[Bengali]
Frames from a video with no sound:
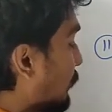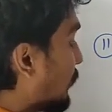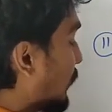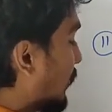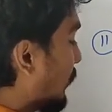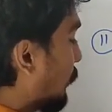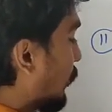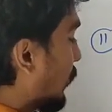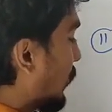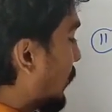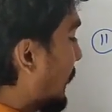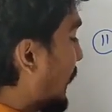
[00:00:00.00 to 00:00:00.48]
তুমি
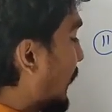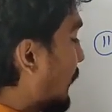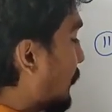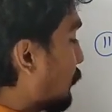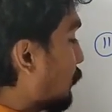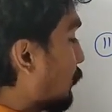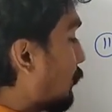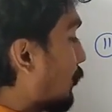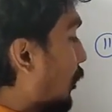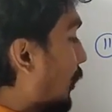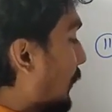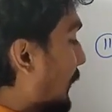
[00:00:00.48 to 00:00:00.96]
কি বলতে ভাই
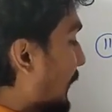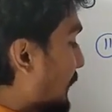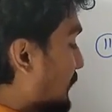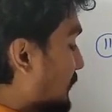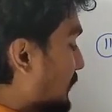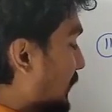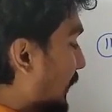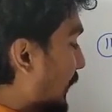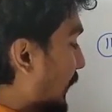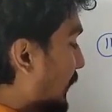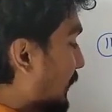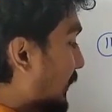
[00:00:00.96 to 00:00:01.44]
টু লন
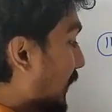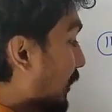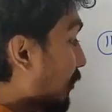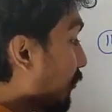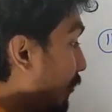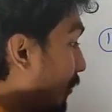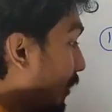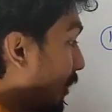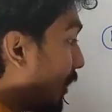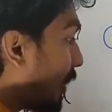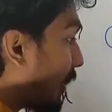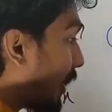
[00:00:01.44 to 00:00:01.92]
এক্স লেখেন কেন
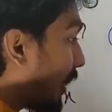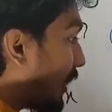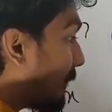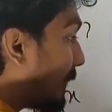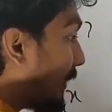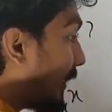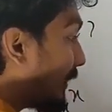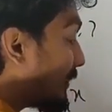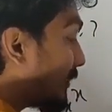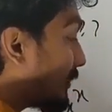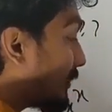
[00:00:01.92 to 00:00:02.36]
কারণ ভাই